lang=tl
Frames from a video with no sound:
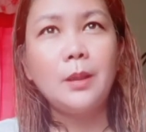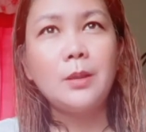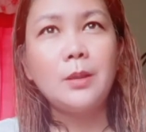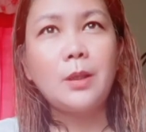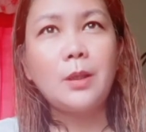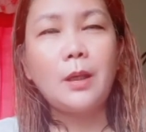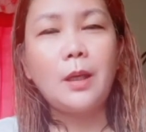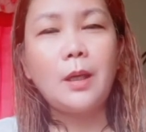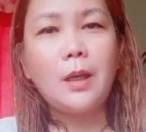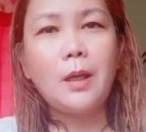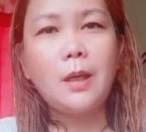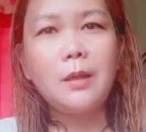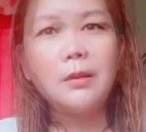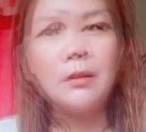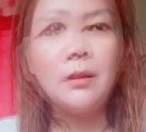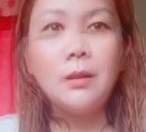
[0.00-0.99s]

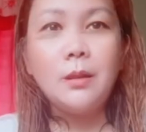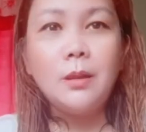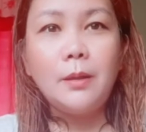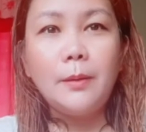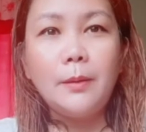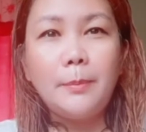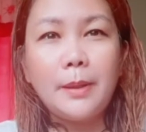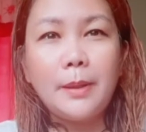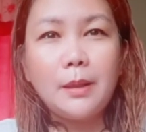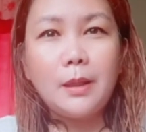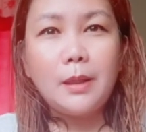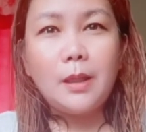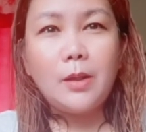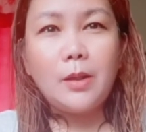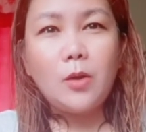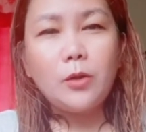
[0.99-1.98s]
Tsaka,
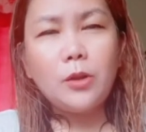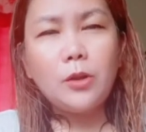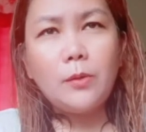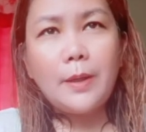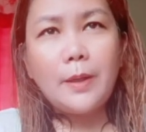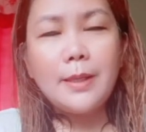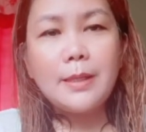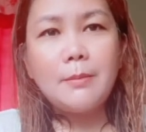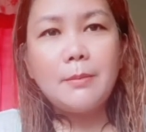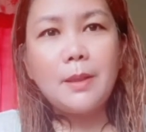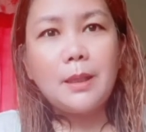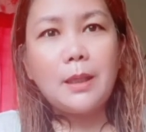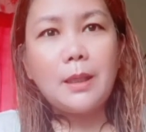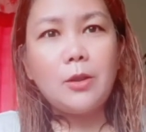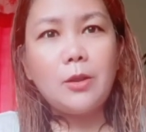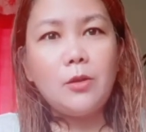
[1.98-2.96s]
pati authorized
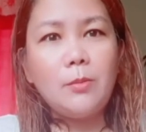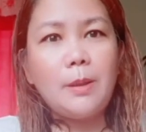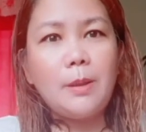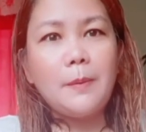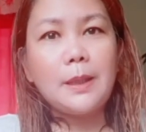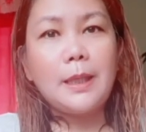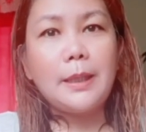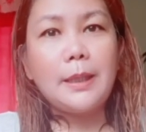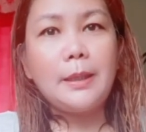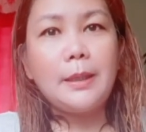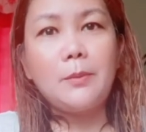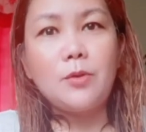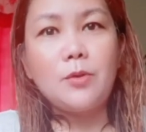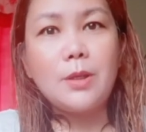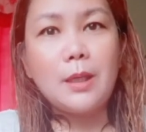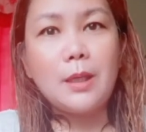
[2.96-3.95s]
naman tayo gumamit talaga
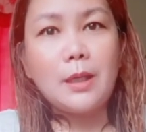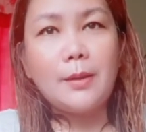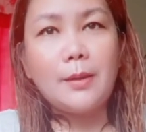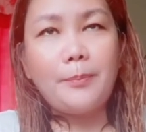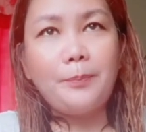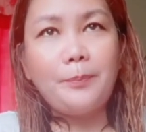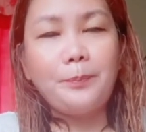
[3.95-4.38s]
ng music eh.